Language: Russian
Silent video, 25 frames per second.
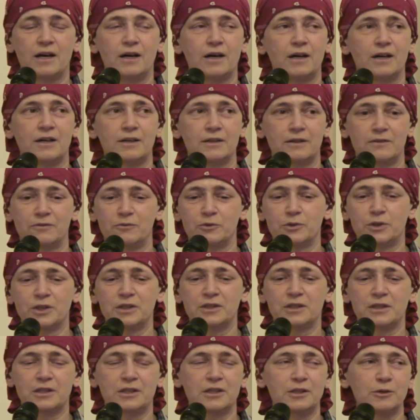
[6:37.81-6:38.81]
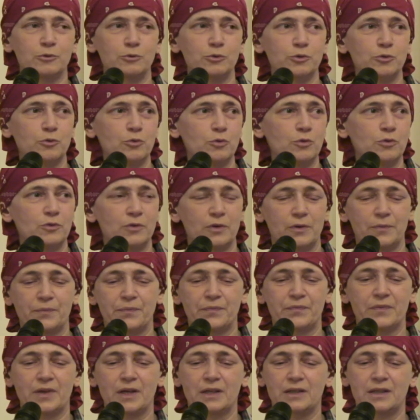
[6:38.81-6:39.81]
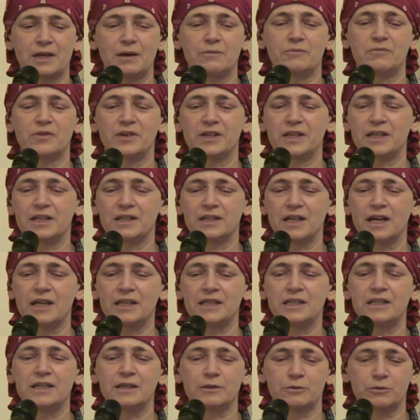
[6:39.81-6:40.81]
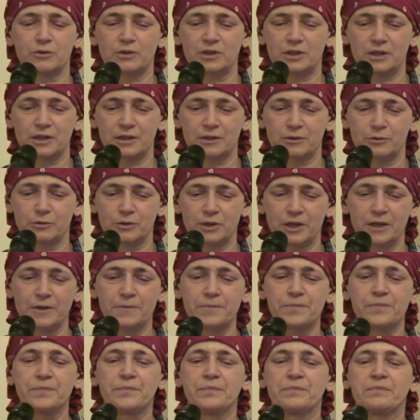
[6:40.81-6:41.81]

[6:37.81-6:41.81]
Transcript: А, вот это на Луну, там в оригинале нету этой Луны,